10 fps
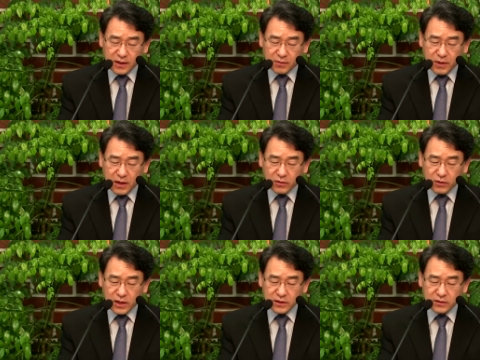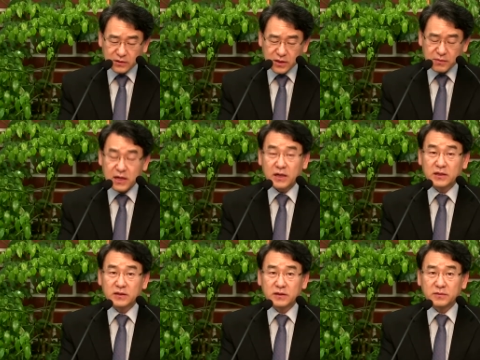바로가 이렇게
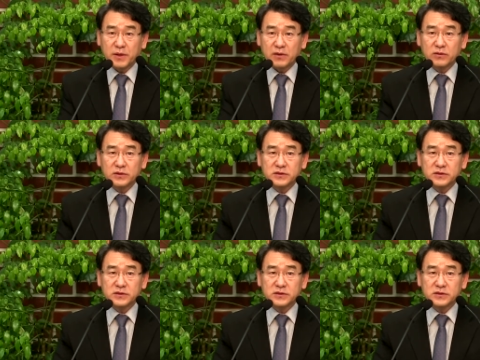말하기를 바로는